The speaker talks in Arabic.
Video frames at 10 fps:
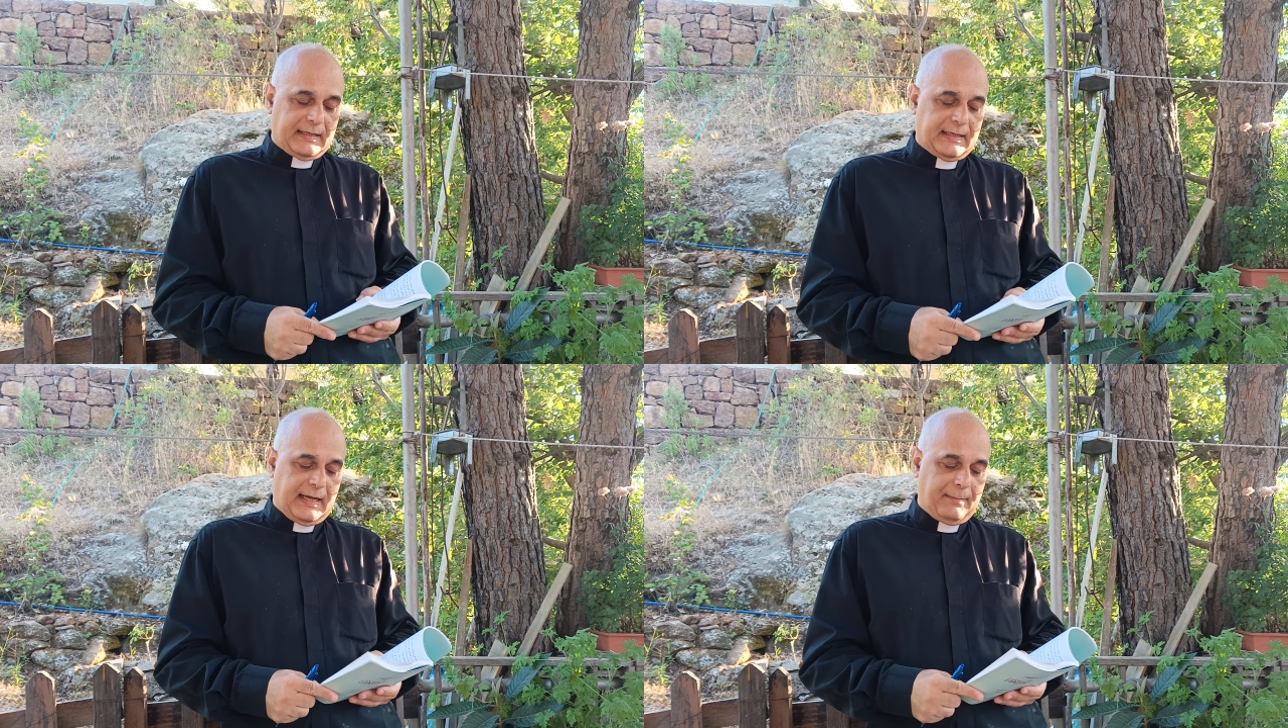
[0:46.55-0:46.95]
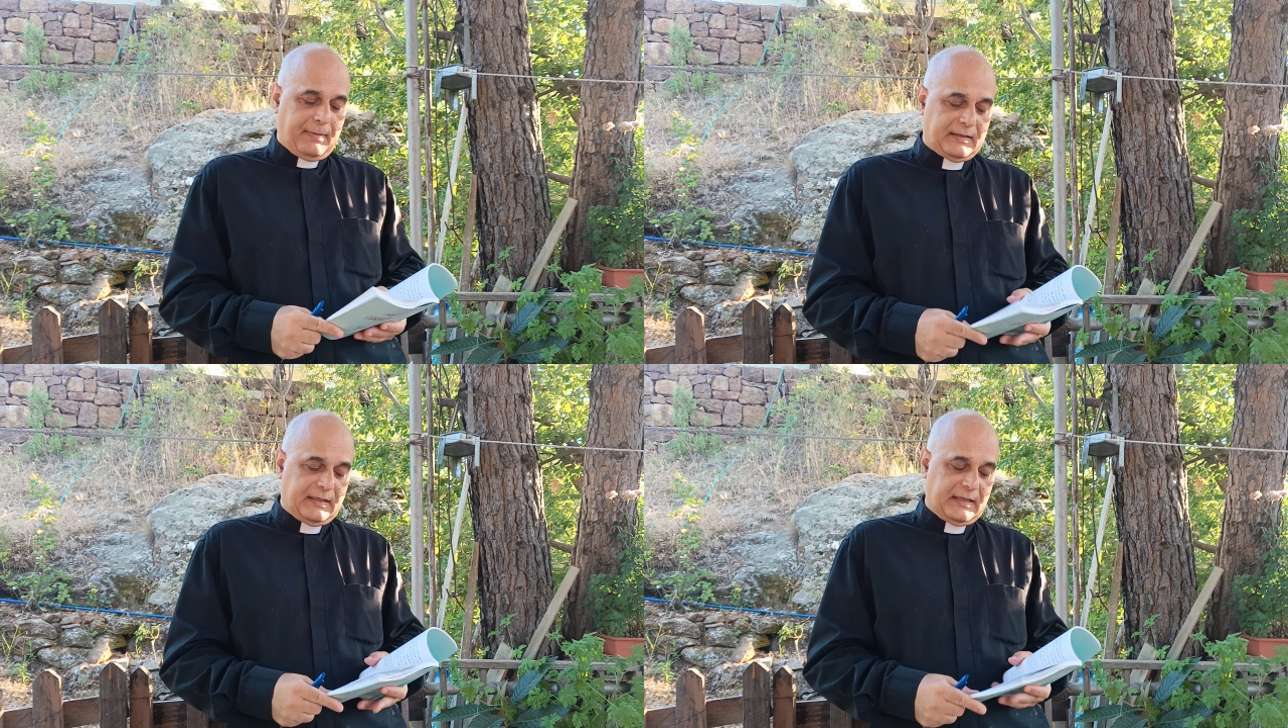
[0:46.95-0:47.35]
انا عم
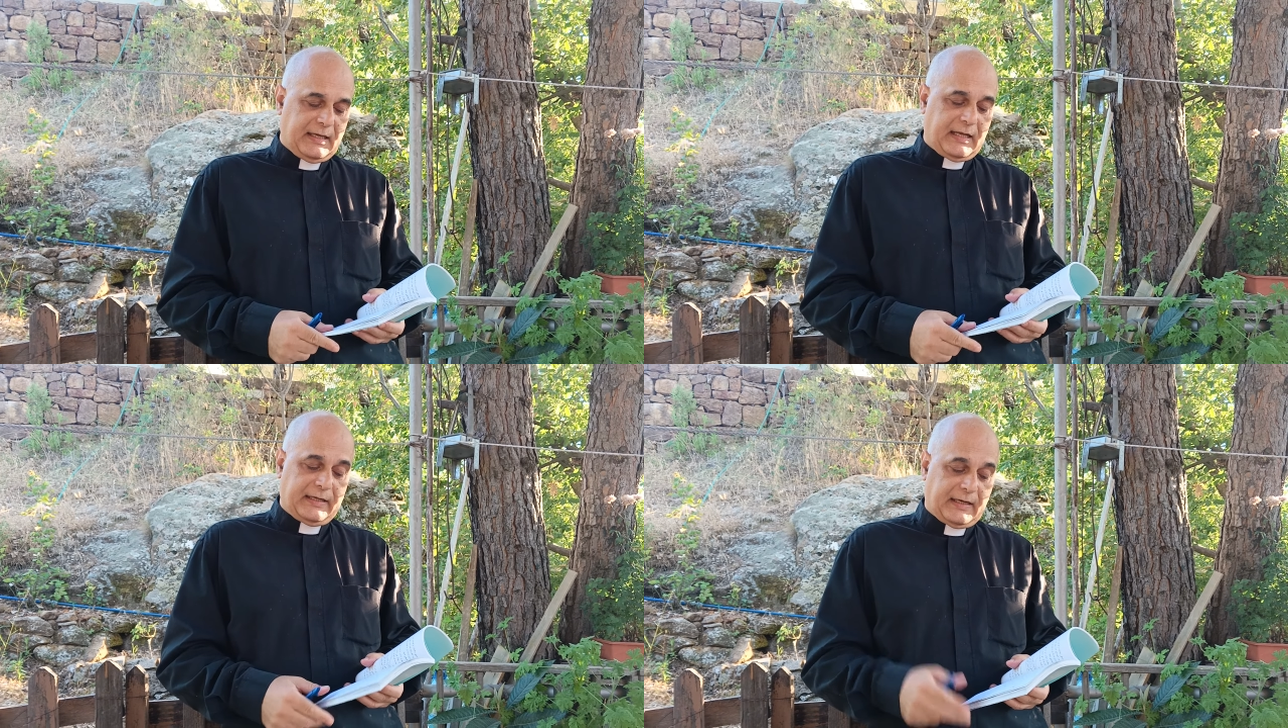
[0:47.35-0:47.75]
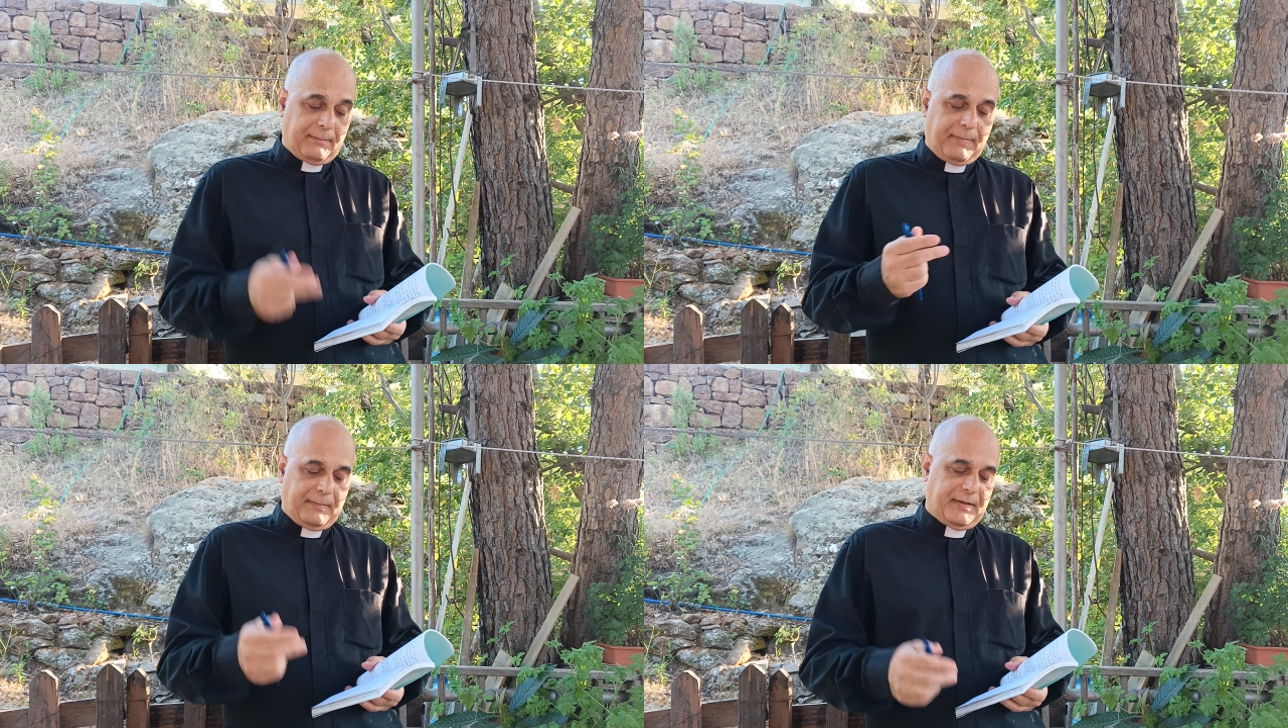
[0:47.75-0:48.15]
بعطيك اياها اللي
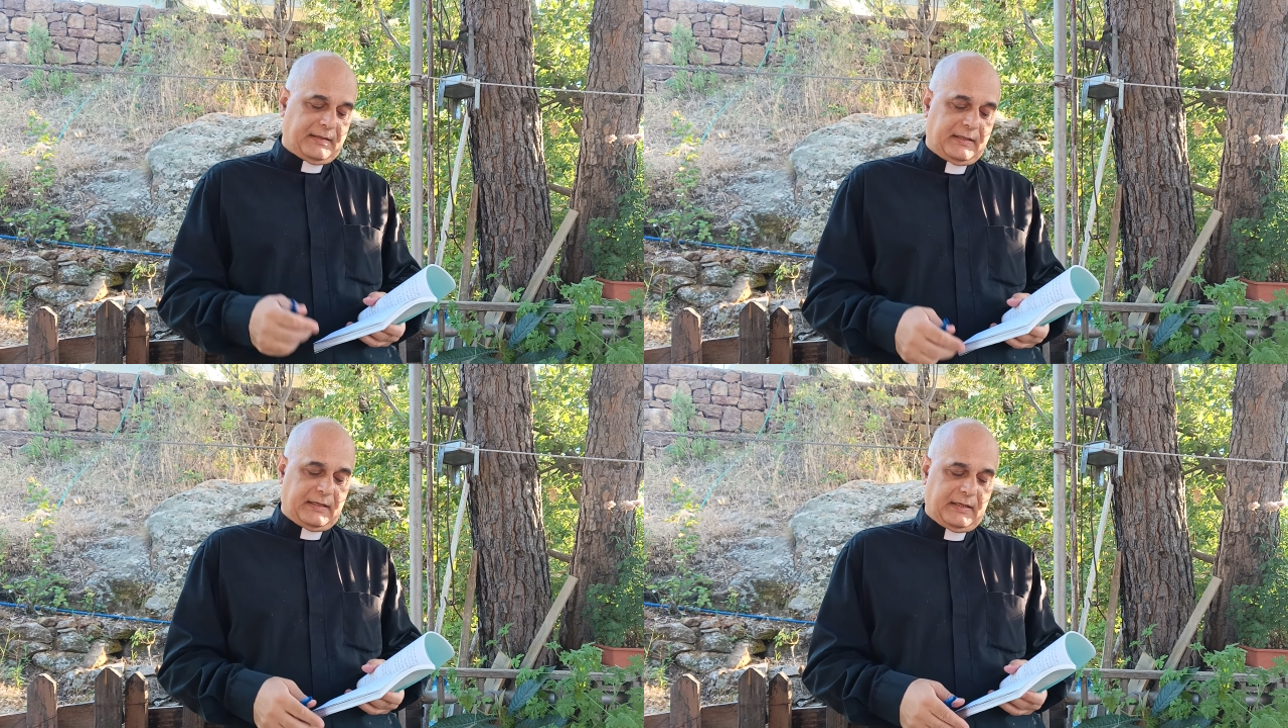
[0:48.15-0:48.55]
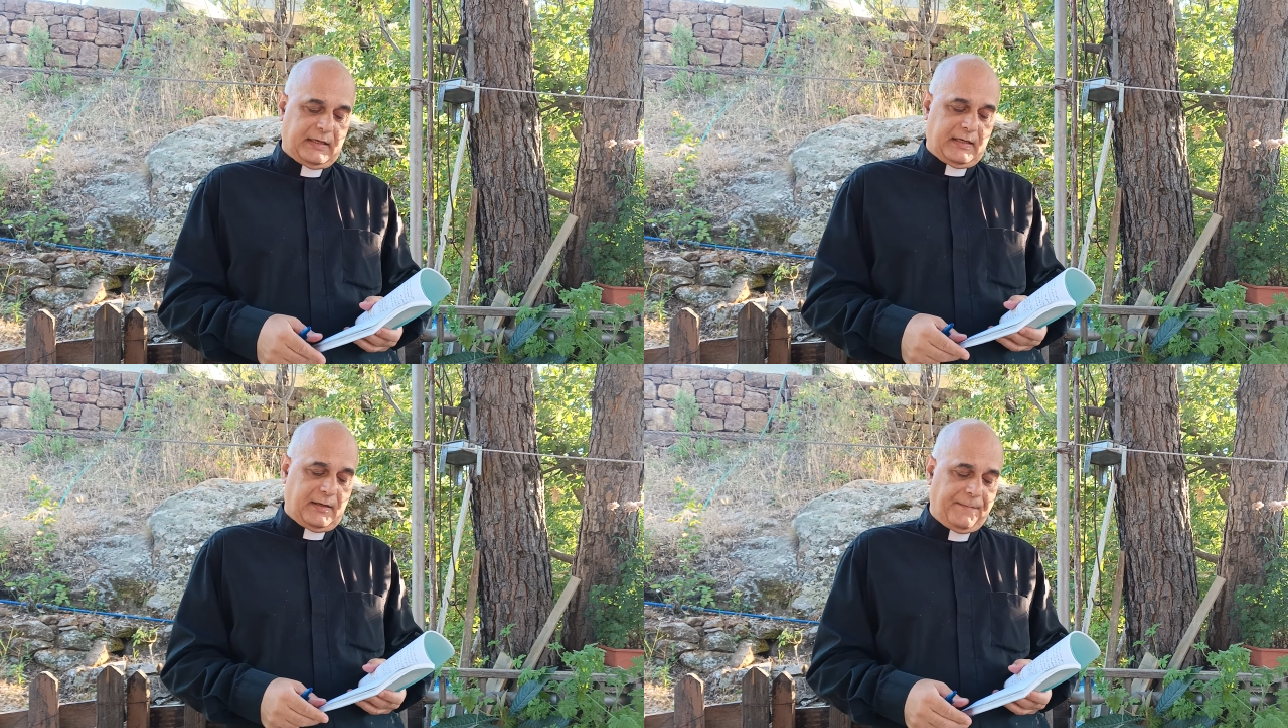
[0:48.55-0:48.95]
رب عم يعطيك
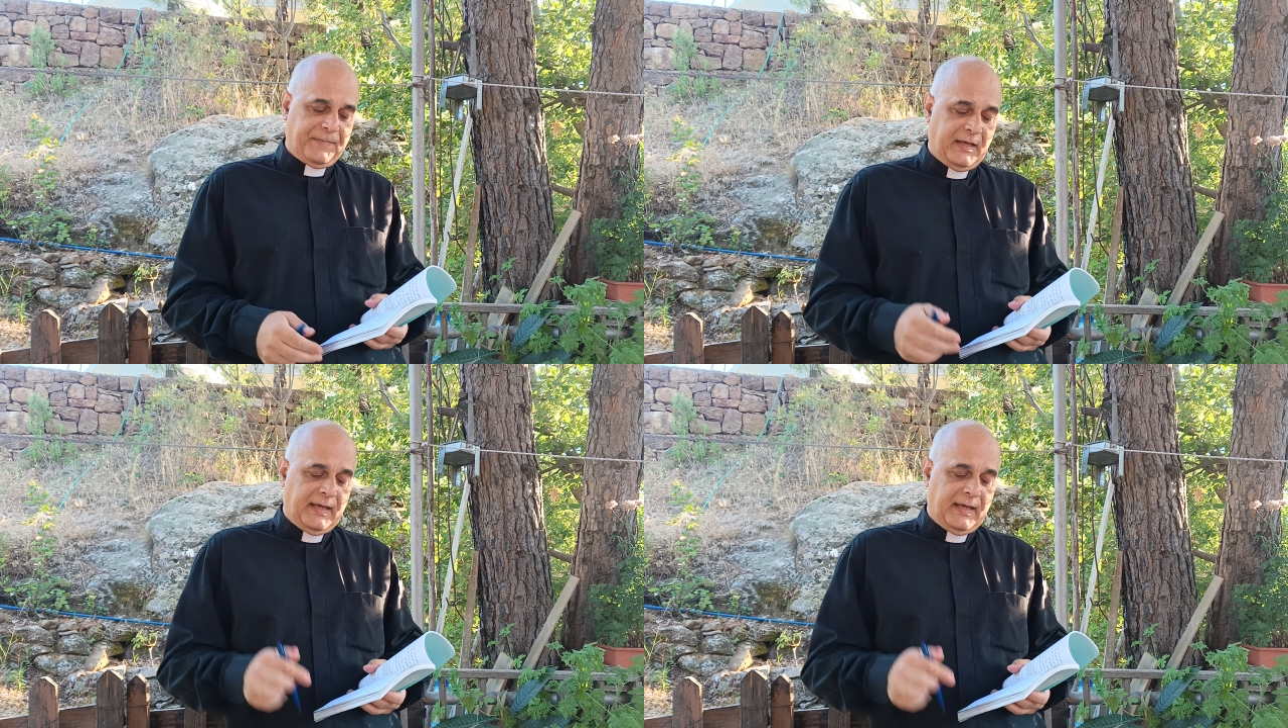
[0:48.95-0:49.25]
اياها